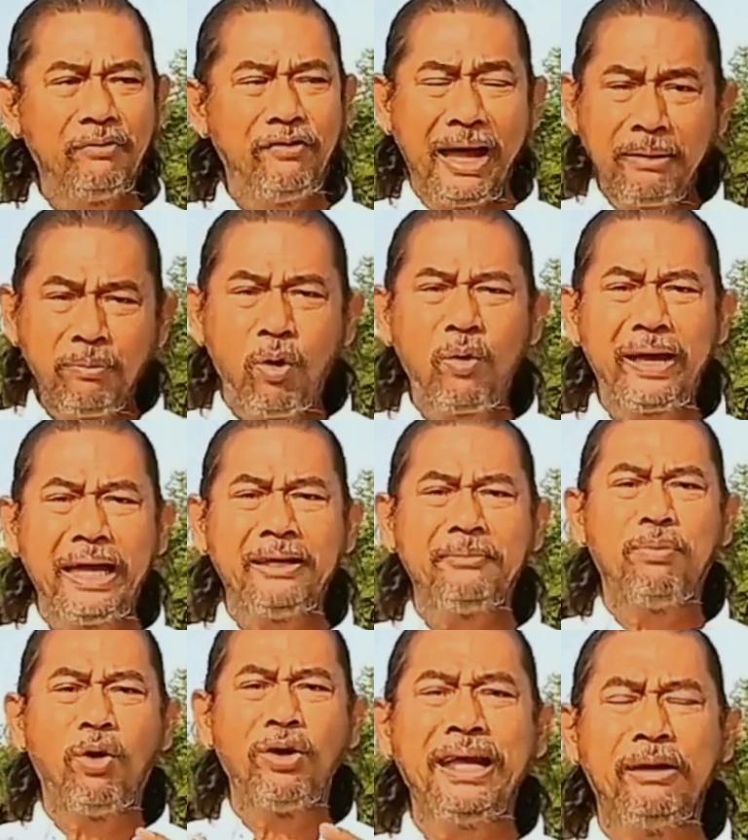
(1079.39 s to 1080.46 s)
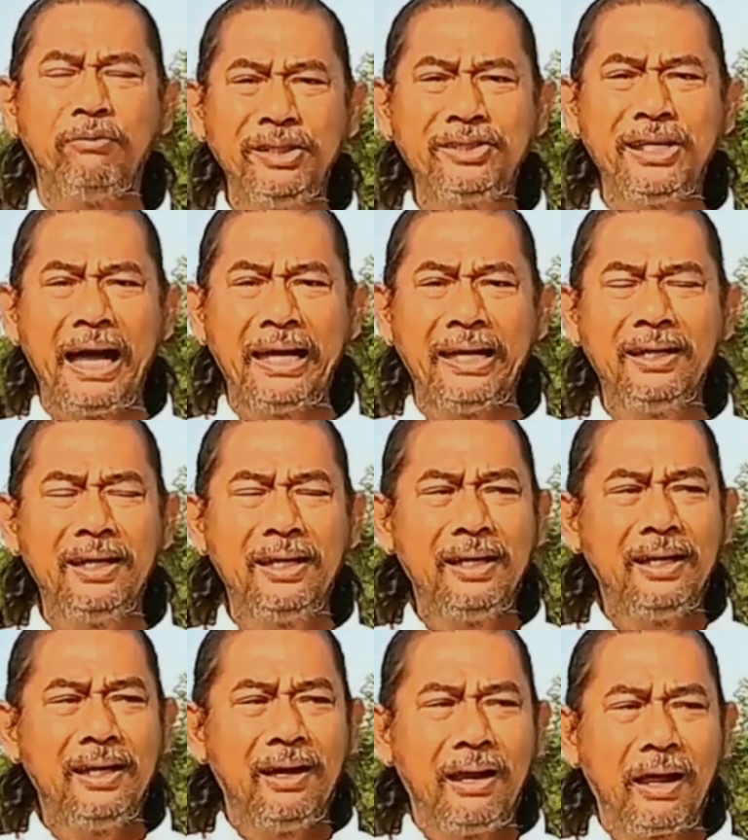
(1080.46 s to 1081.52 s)
Facebook กิจพเดชวิสัย
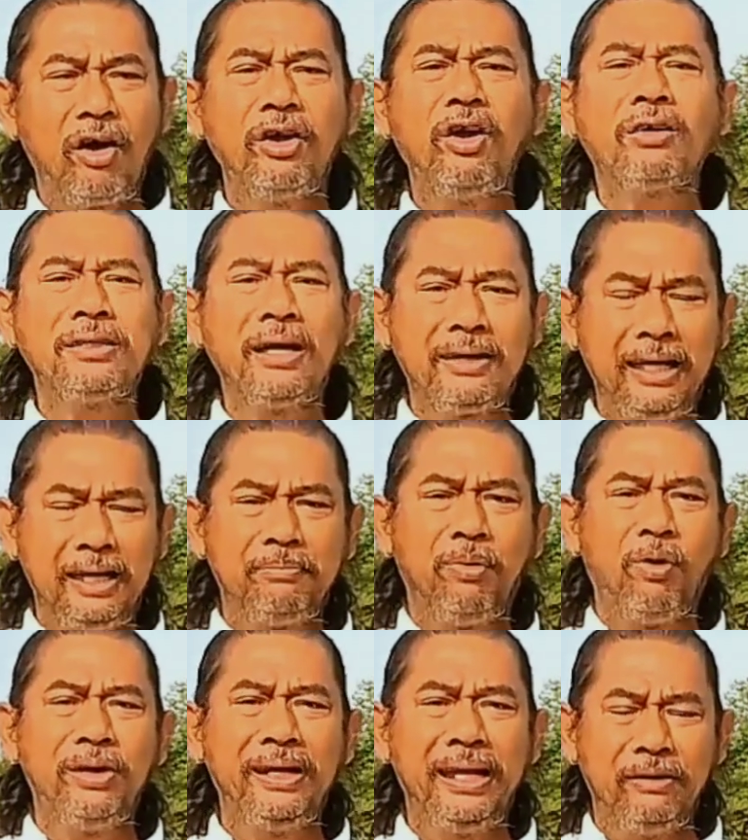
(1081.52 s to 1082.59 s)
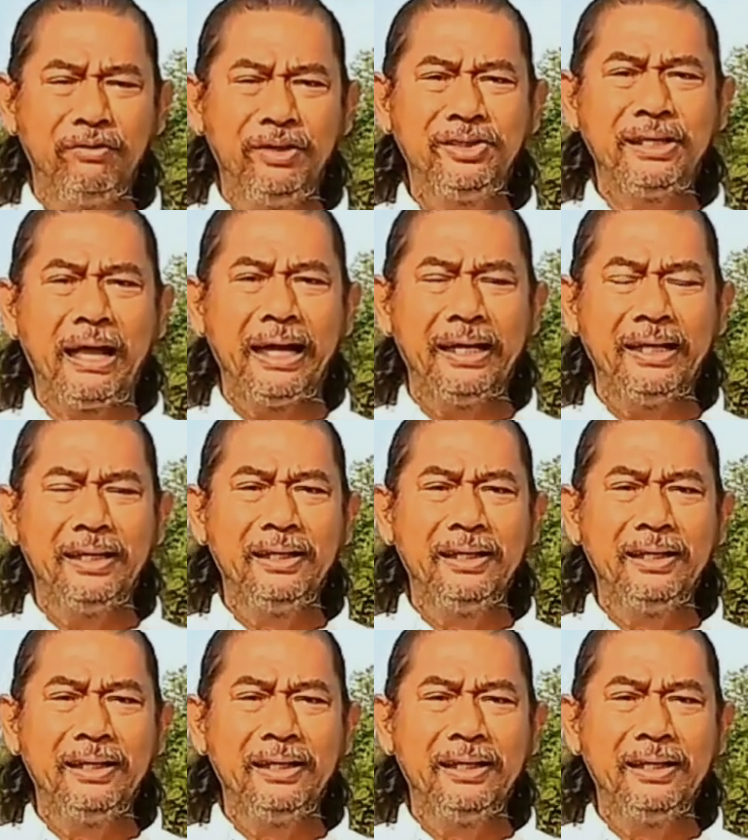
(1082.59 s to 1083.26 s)
แล้วก็ดรกิจพลเดชวิสัย